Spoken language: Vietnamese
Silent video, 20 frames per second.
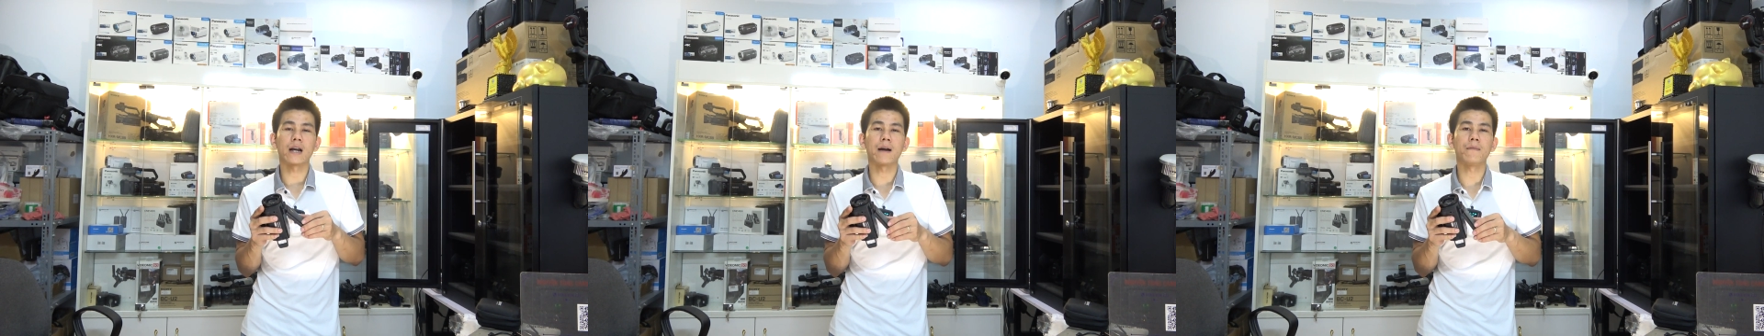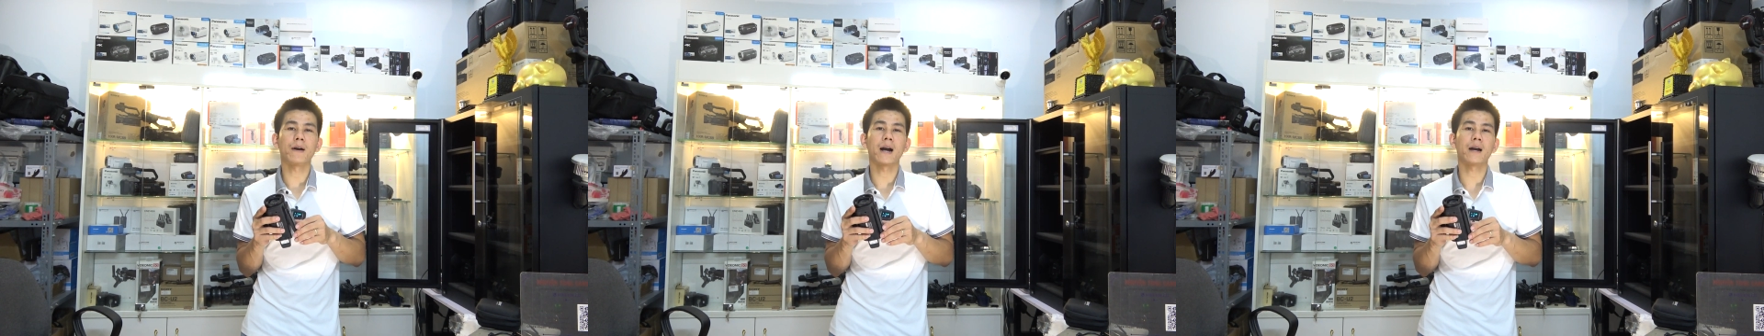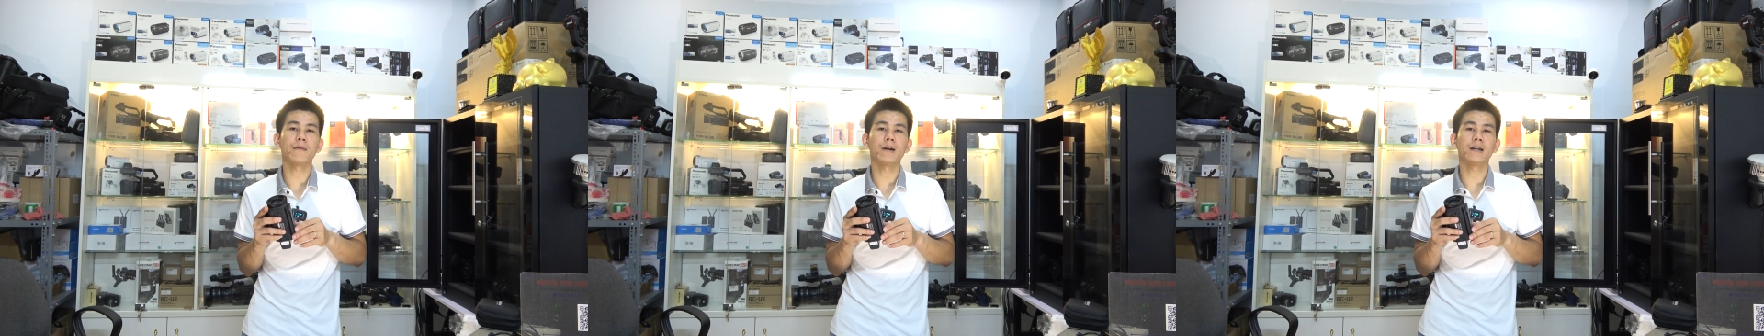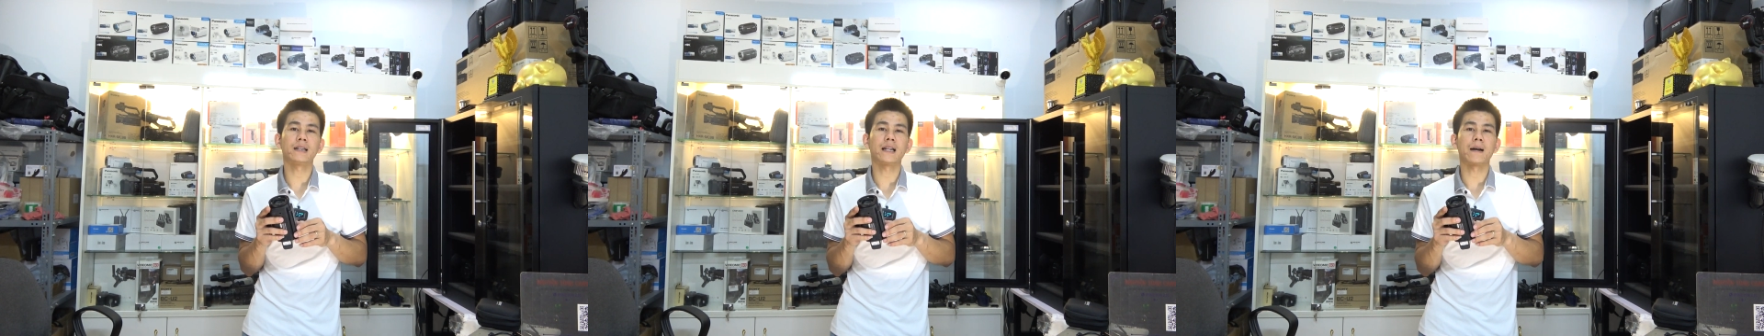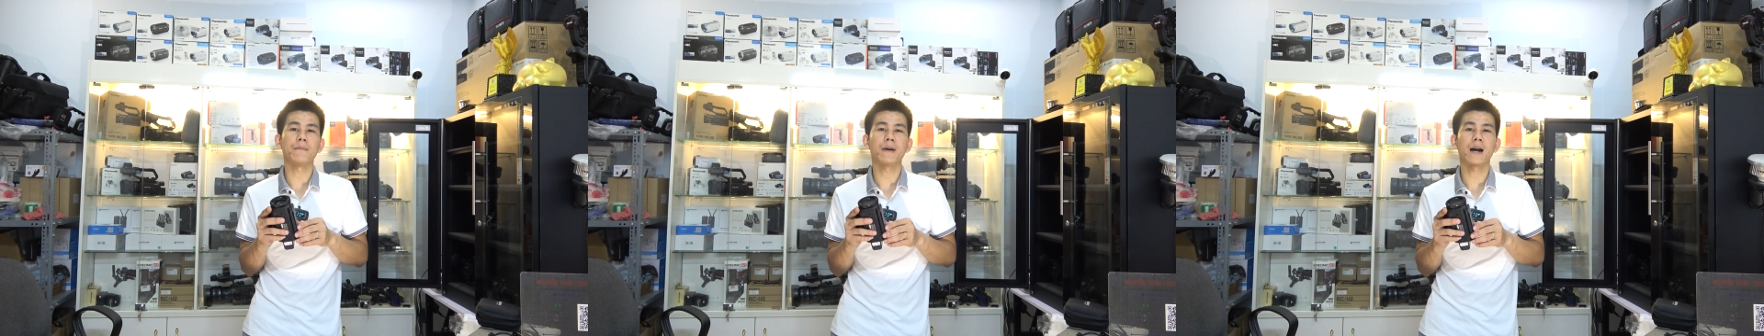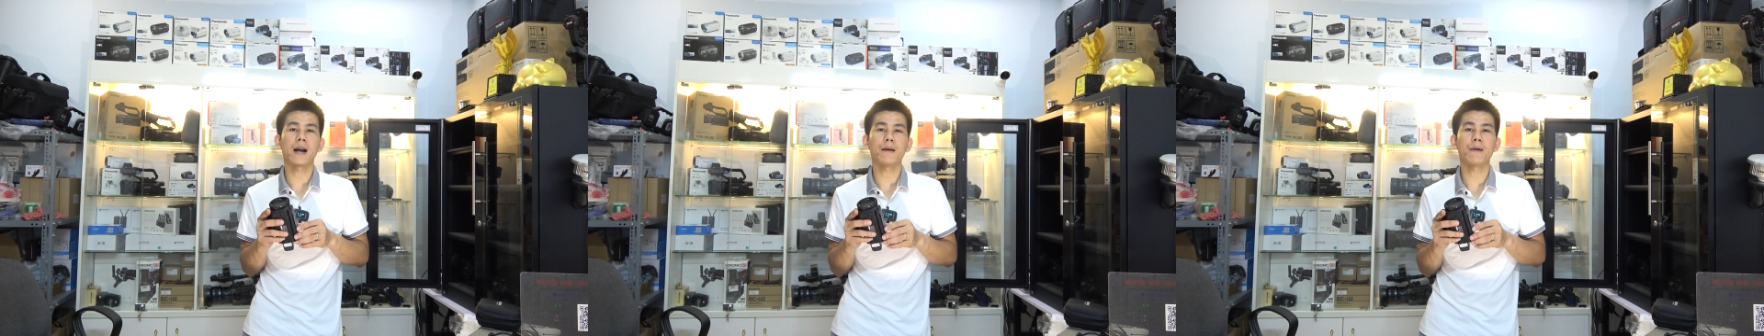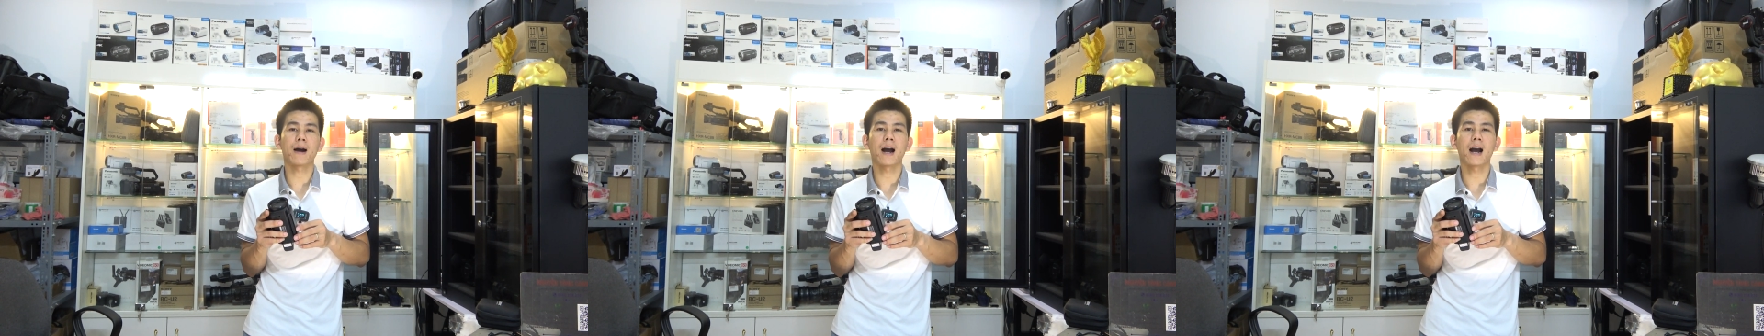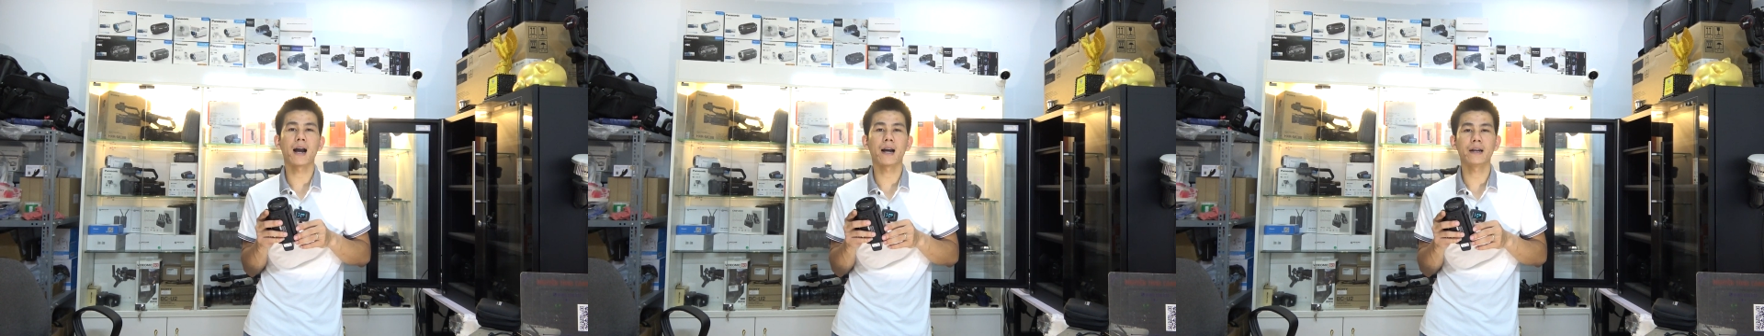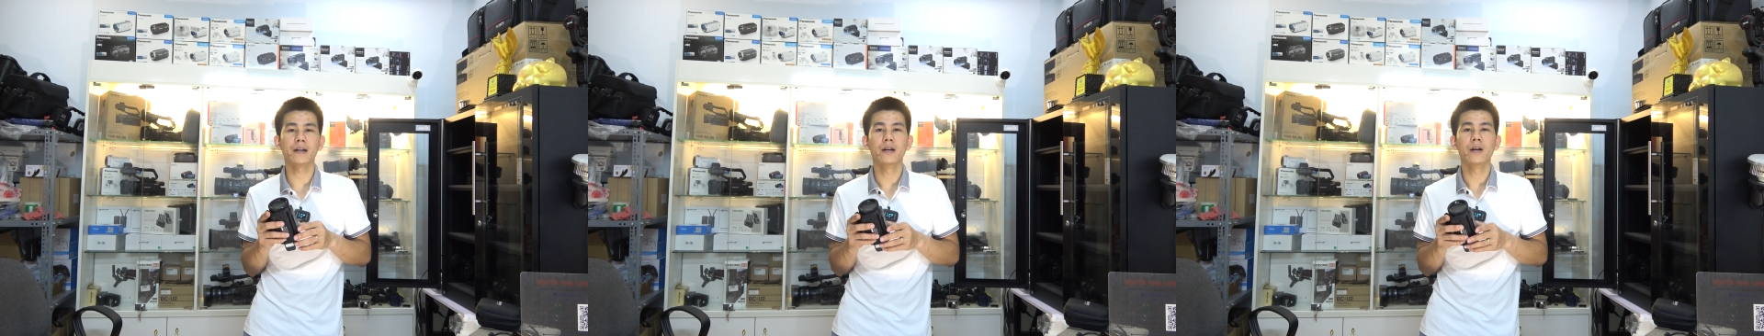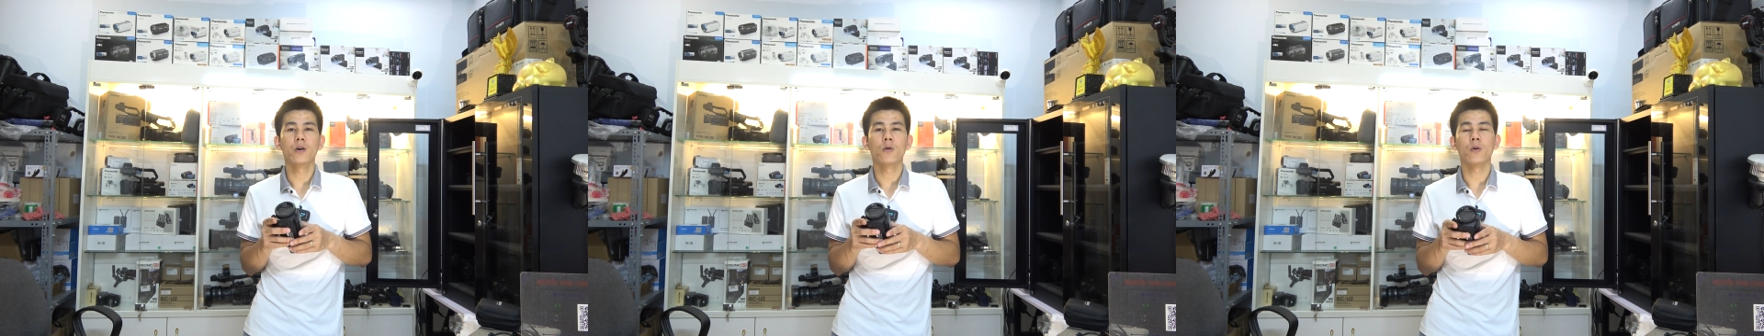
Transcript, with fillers: tám hai ba tám hai ba hai